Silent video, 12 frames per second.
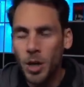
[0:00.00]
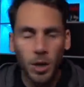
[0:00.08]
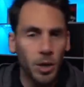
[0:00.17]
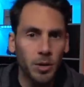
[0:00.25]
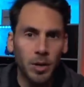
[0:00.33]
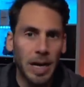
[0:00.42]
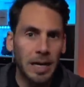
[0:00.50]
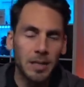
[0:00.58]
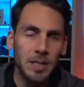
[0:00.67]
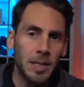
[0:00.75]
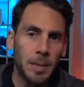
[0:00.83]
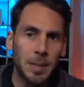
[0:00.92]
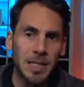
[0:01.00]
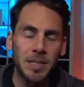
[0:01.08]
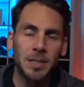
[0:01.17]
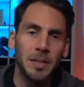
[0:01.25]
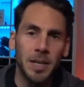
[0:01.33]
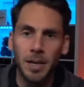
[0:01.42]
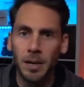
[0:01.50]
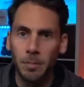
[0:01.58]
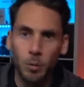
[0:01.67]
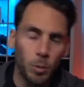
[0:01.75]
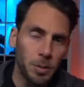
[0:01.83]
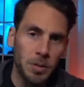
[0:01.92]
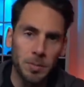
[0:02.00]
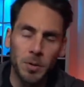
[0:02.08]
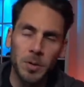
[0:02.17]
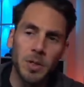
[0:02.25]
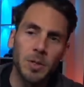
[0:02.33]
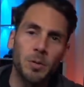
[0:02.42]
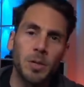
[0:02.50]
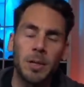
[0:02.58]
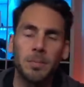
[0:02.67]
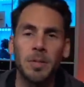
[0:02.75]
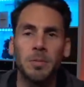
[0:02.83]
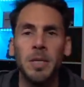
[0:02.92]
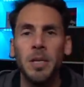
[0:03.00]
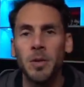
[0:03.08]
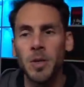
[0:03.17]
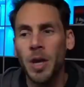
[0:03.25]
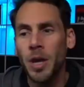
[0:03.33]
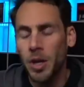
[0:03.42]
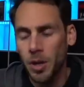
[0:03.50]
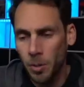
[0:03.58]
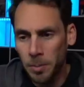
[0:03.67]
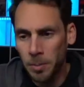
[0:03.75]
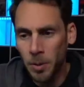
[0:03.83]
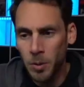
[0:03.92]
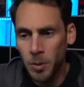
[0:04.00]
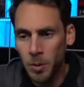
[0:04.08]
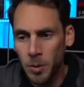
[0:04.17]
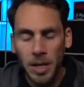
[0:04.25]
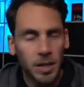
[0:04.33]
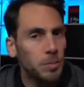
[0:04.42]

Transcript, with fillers: Können auch alles in der passenden Telegram-Gruppe. Ich poste beziehungsweise unterhalb des Videos nochmal posten.